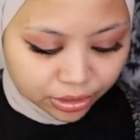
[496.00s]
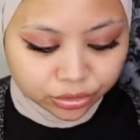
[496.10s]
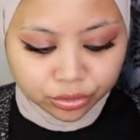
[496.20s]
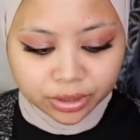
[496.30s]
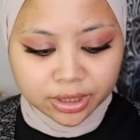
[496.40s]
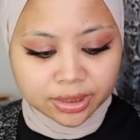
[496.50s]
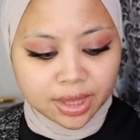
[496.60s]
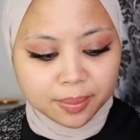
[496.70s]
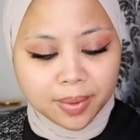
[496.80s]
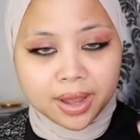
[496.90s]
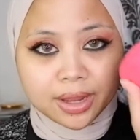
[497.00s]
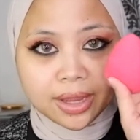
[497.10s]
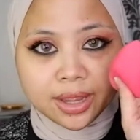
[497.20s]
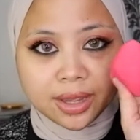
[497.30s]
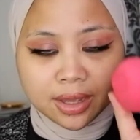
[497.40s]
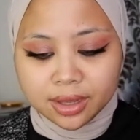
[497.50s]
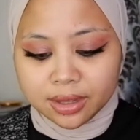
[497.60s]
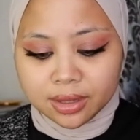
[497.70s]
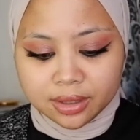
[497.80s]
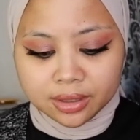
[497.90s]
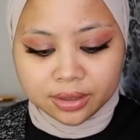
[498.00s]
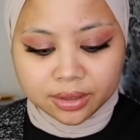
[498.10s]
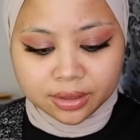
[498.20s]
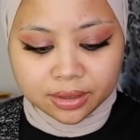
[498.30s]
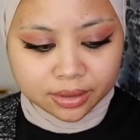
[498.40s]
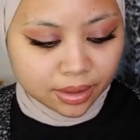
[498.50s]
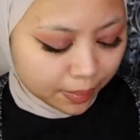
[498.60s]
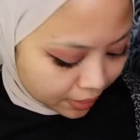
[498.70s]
langsung kita pakai uh,